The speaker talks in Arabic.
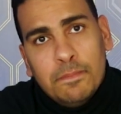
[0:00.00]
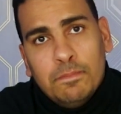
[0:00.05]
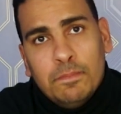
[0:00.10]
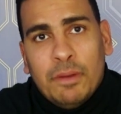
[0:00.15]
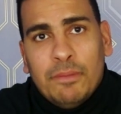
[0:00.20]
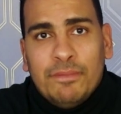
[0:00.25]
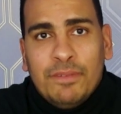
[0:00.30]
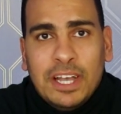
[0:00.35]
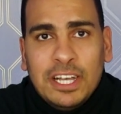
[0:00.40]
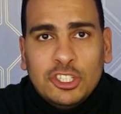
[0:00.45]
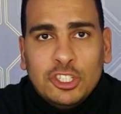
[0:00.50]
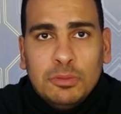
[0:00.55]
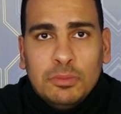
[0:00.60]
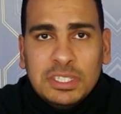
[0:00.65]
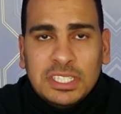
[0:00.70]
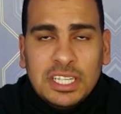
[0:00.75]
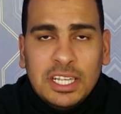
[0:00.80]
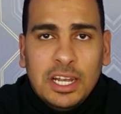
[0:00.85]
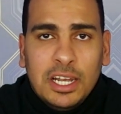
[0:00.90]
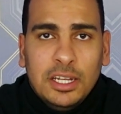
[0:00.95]
ما ينفعش
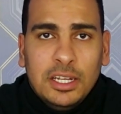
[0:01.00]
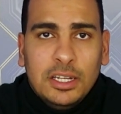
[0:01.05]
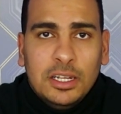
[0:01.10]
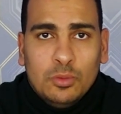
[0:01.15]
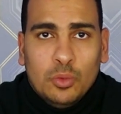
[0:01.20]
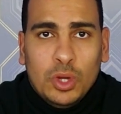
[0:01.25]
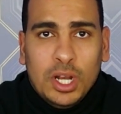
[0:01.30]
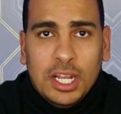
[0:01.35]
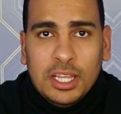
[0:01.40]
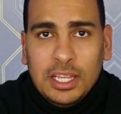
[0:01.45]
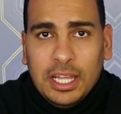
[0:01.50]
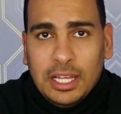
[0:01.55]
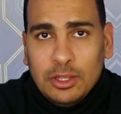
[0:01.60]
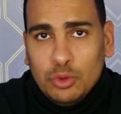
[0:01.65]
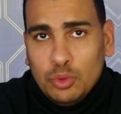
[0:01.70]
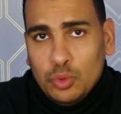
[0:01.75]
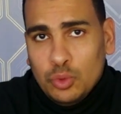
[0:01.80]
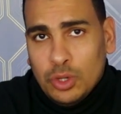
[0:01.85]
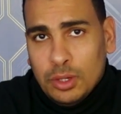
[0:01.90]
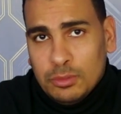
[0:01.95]
مثلا ولد
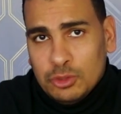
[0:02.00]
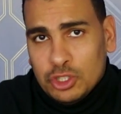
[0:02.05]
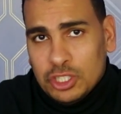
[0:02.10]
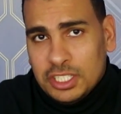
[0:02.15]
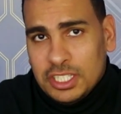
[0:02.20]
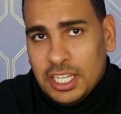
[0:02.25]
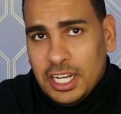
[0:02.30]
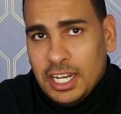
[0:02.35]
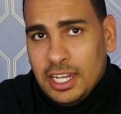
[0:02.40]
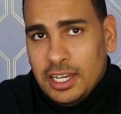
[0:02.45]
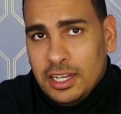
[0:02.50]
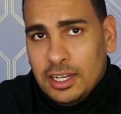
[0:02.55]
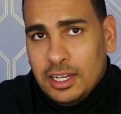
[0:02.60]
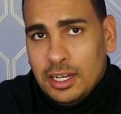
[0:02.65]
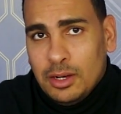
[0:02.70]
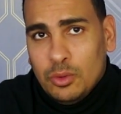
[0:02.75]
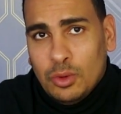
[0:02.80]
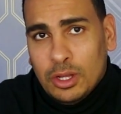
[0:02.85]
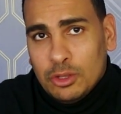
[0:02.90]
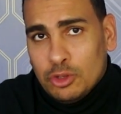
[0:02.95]
عنده 15 سنه
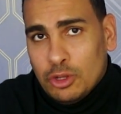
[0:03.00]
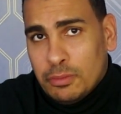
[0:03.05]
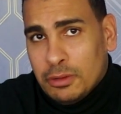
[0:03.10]
او عنده